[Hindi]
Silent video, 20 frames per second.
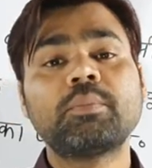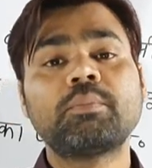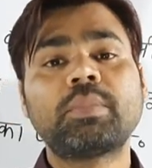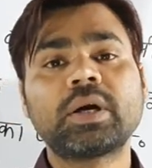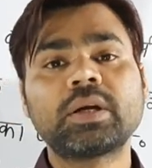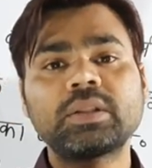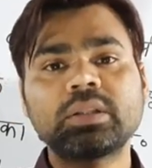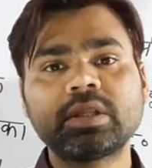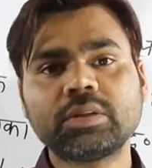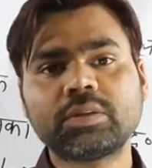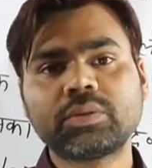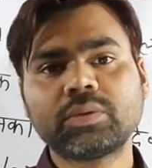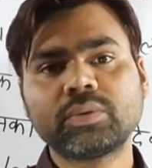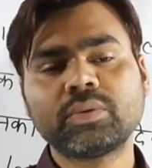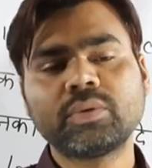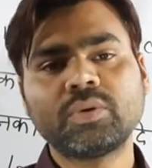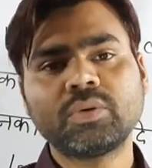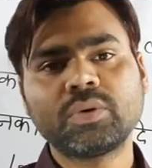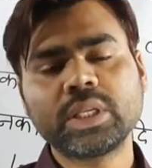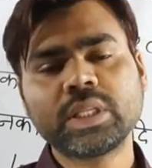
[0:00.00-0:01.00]
भर्ती
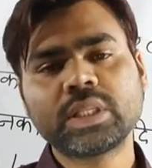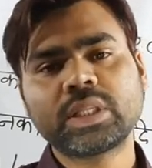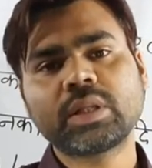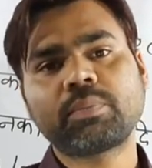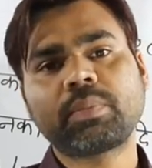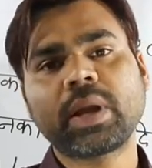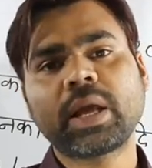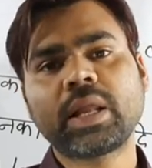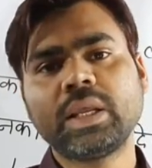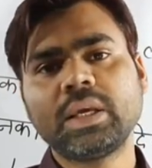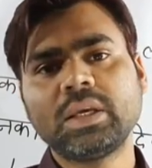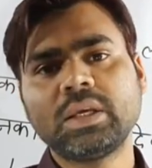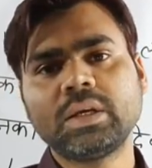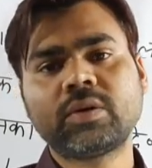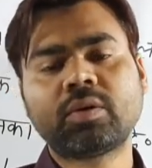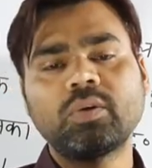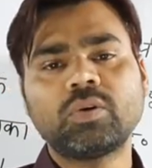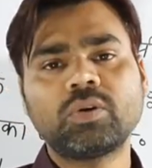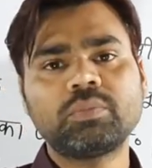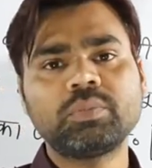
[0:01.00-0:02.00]
शुरू होने से पहले ही
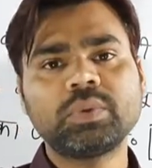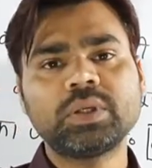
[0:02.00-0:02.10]
कोर्ट